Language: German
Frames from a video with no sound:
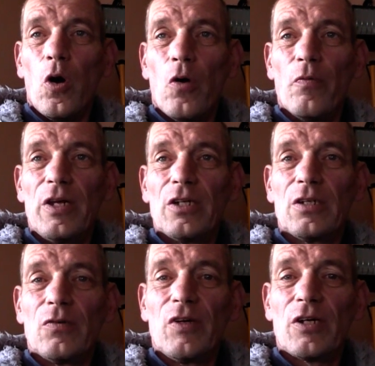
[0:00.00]
Und wenn das
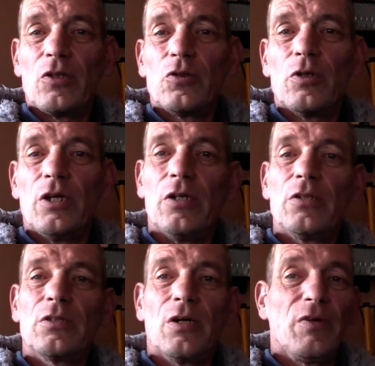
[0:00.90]
dann wirklich so
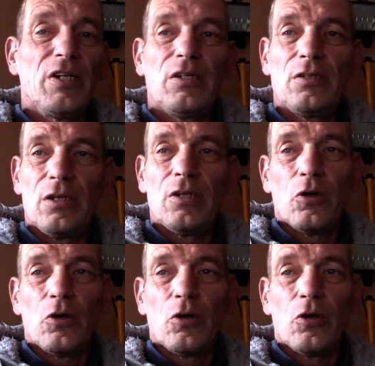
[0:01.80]
ist, dann werde ich denen